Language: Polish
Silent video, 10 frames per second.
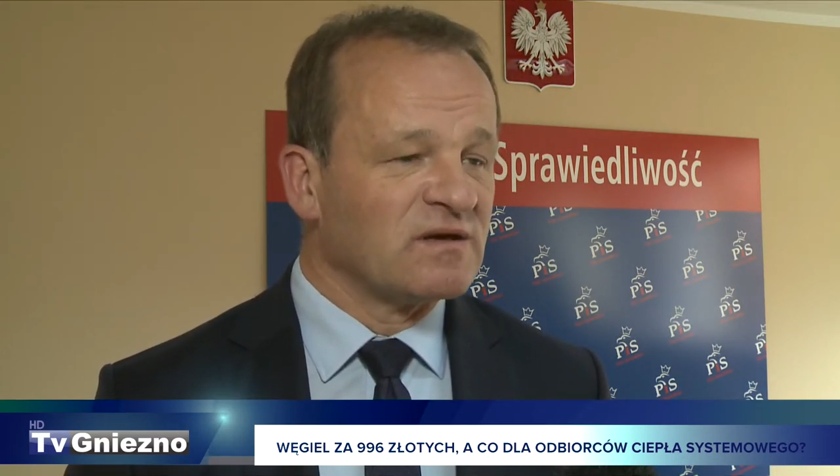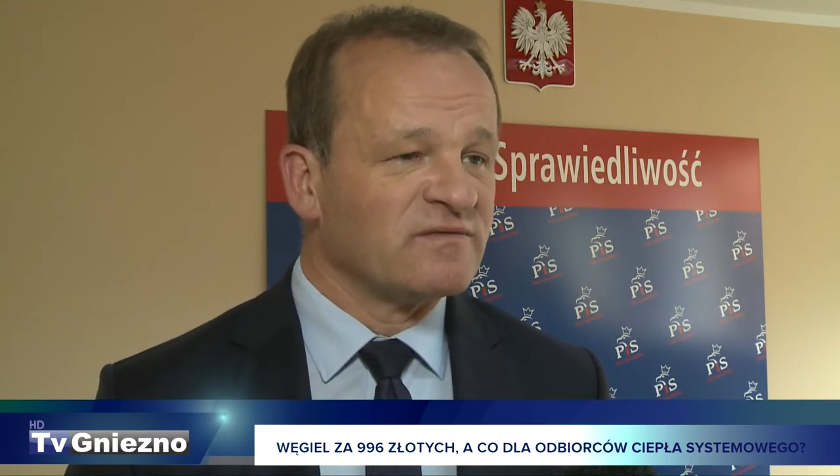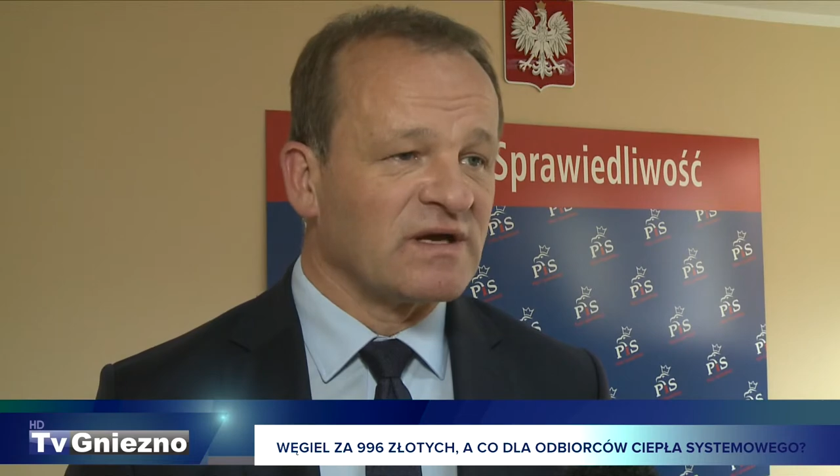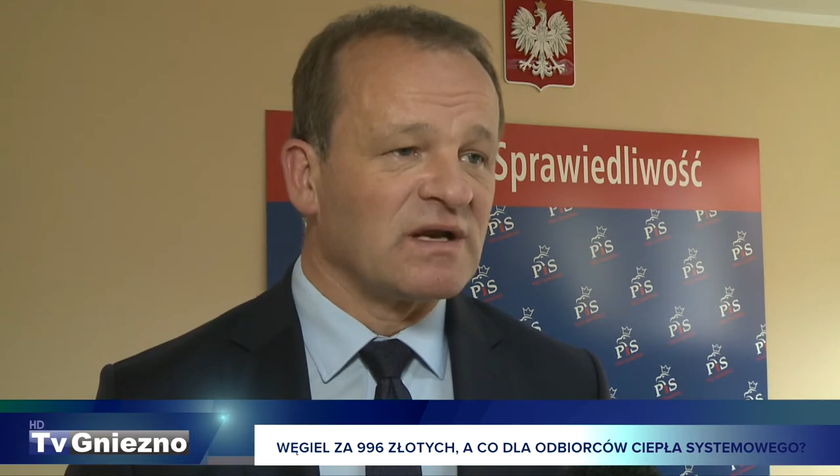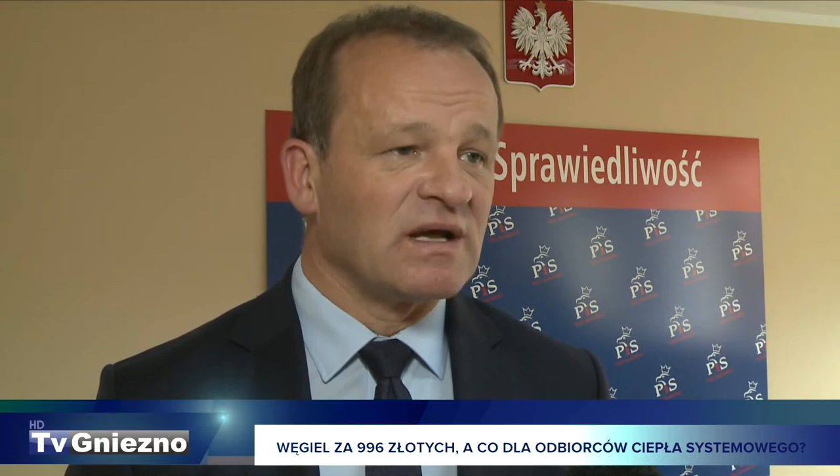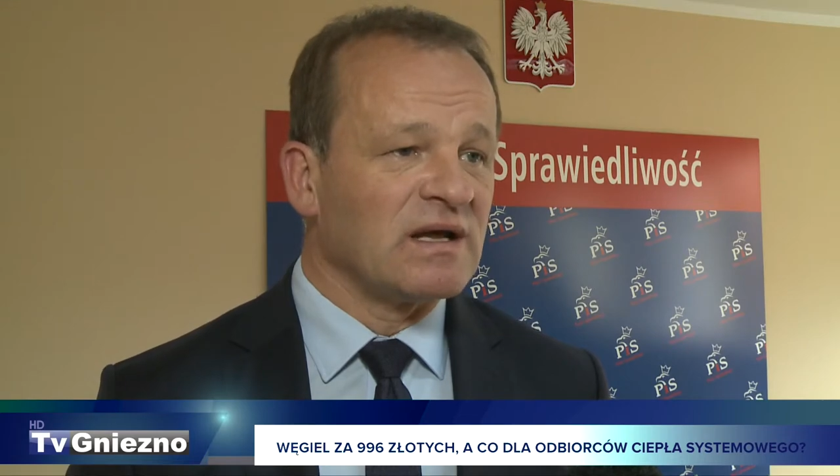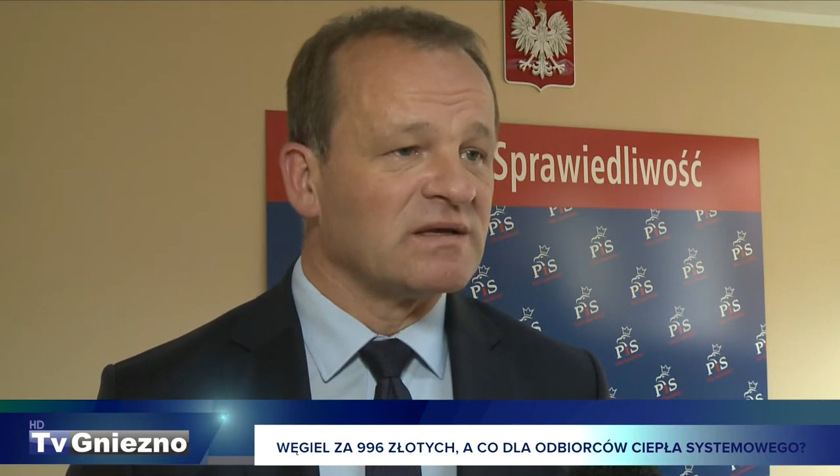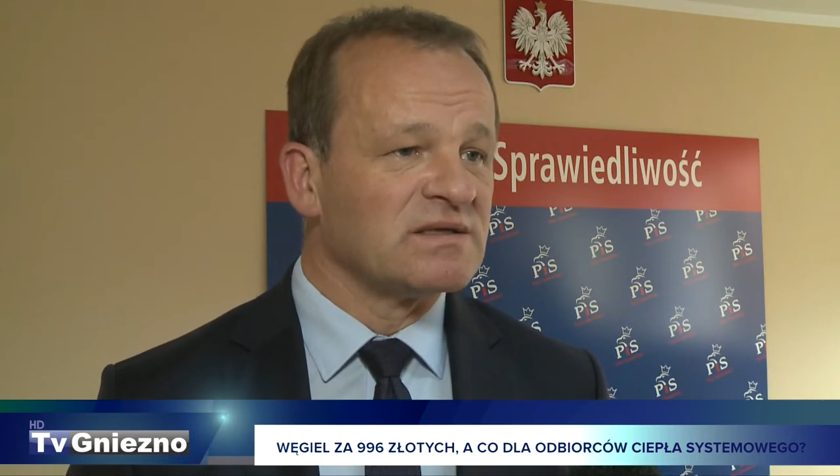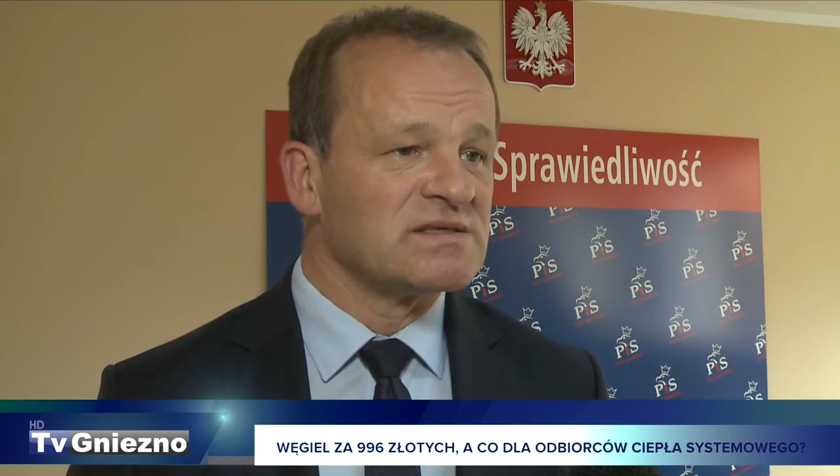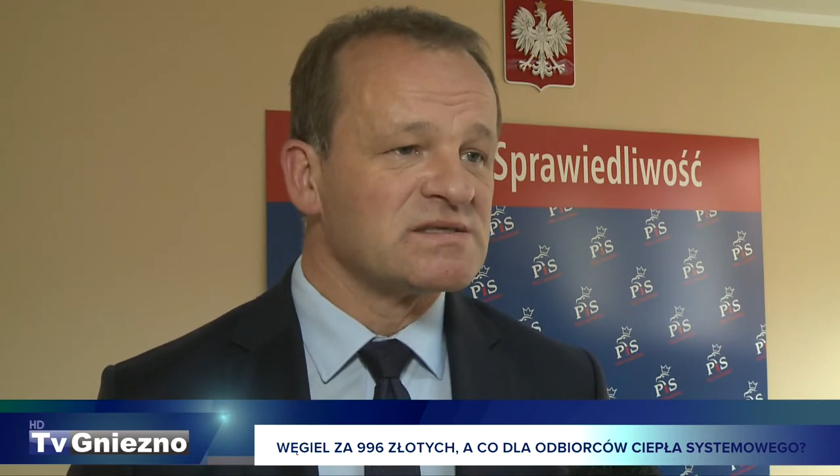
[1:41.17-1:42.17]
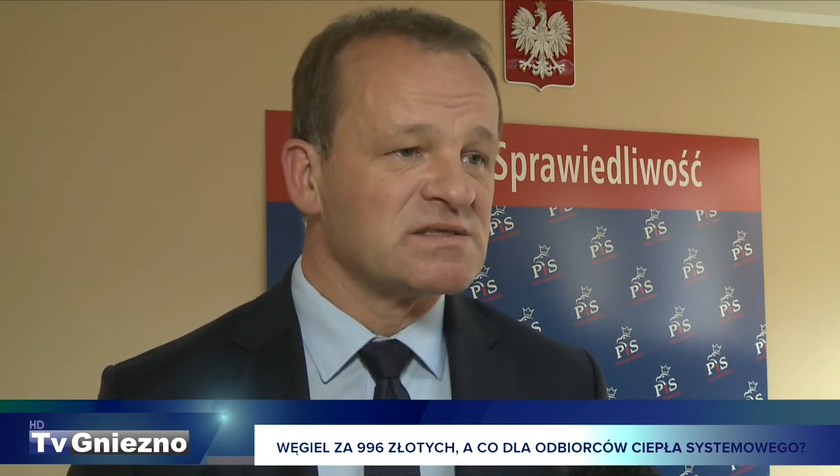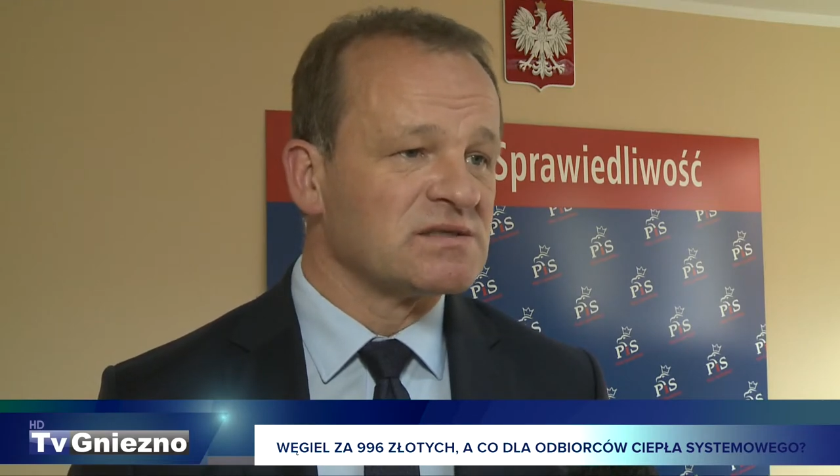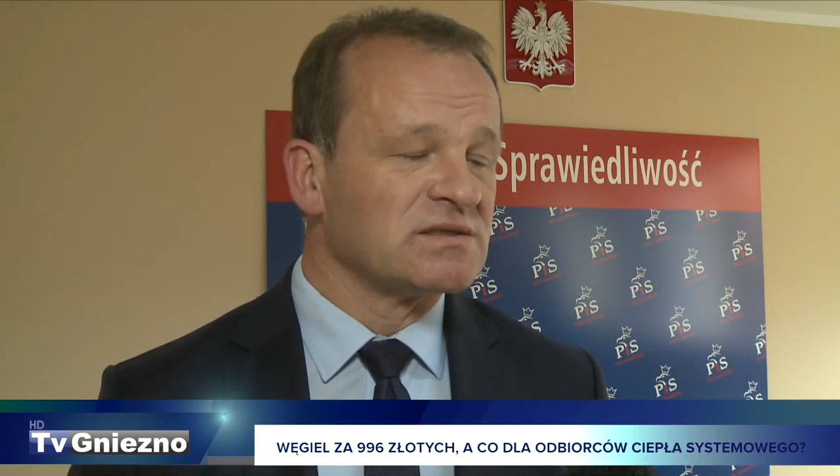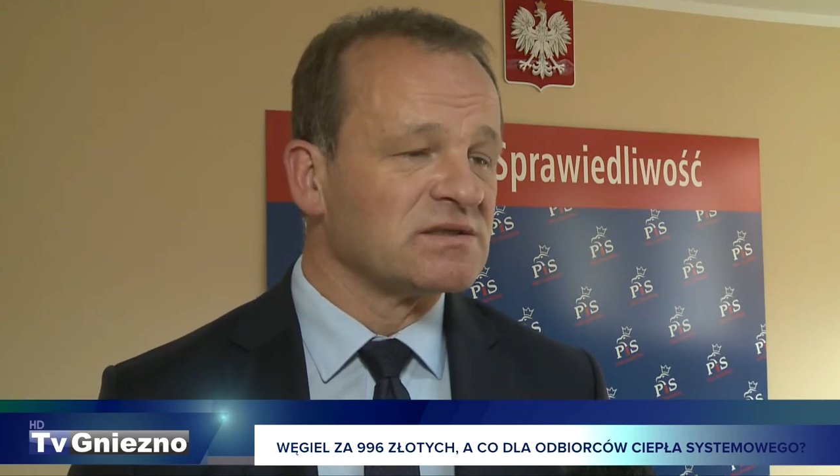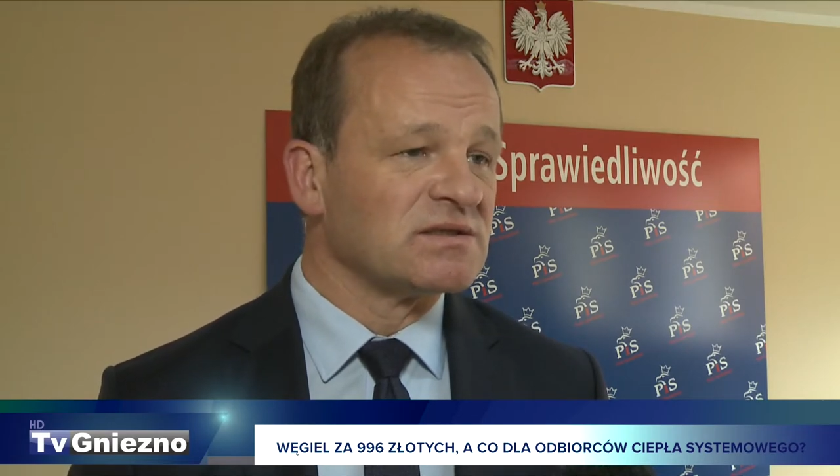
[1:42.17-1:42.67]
węgla jest